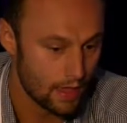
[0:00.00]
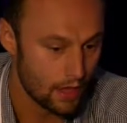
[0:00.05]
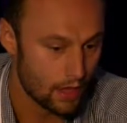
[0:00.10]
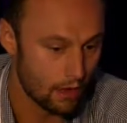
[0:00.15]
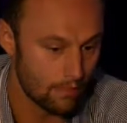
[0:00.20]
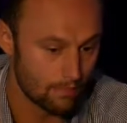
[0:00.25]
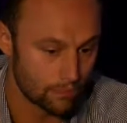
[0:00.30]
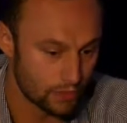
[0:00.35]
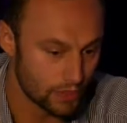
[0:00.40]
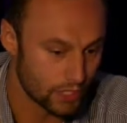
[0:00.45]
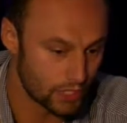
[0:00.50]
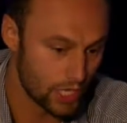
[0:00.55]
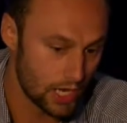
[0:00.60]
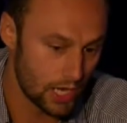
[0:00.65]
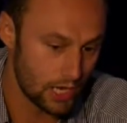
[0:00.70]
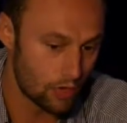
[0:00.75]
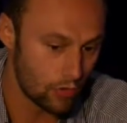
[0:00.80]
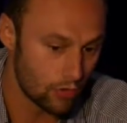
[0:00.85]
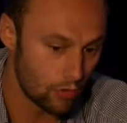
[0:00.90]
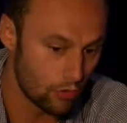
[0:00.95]
Euh,
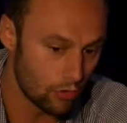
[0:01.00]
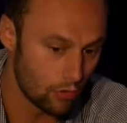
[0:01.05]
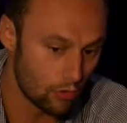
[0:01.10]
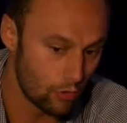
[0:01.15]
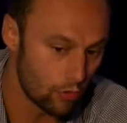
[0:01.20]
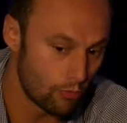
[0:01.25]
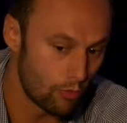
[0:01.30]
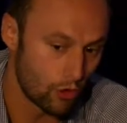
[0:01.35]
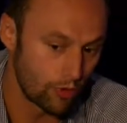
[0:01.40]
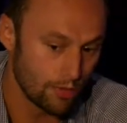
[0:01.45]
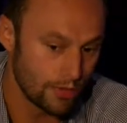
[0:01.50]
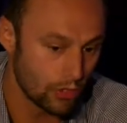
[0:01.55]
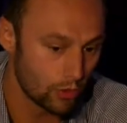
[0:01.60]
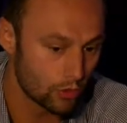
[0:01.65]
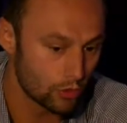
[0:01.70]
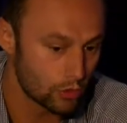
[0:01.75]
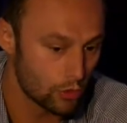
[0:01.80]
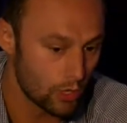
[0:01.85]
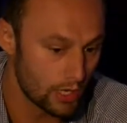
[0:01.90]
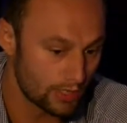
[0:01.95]
déjà, le, premier
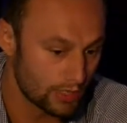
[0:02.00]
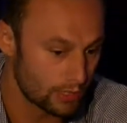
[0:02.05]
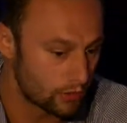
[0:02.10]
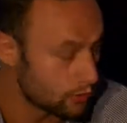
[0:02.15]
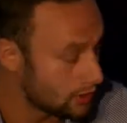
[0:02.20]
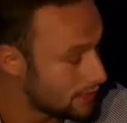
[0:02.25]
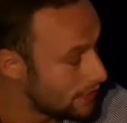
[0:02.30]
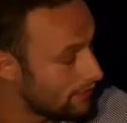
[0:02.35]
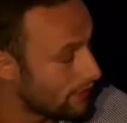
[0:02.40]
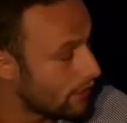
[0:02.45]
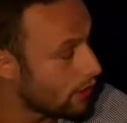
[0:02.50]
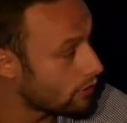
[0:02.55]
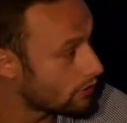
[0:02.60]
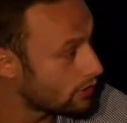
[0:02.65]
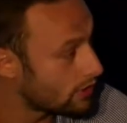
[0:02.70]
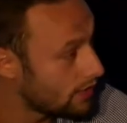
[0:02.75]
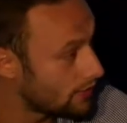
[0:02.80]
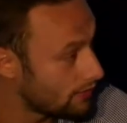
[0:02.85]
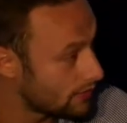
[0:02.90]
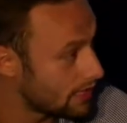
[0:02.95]
enjeu a été de se
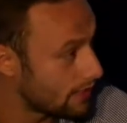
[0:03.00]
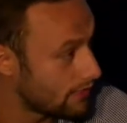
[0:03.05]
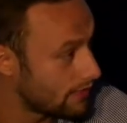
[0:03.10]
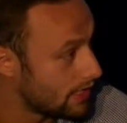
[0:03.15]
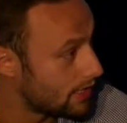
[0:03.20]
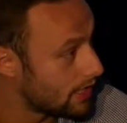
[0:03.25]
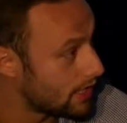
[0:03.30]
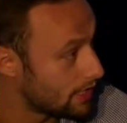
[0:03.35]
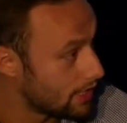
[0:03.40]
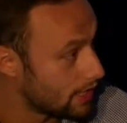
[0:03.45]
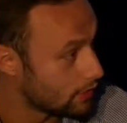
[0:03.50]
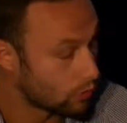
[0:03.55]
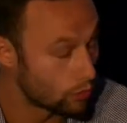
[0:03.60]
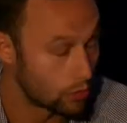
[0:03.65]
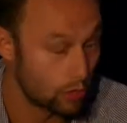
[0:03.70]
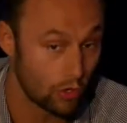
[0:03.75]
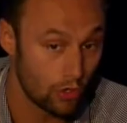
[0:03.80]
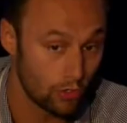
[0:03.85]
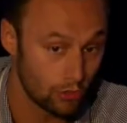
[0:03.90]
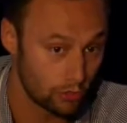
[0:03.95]
différencier vis-à-vis de, la
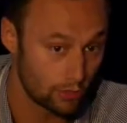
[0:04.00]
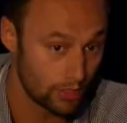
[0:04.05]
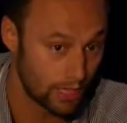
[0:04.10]
concurrence.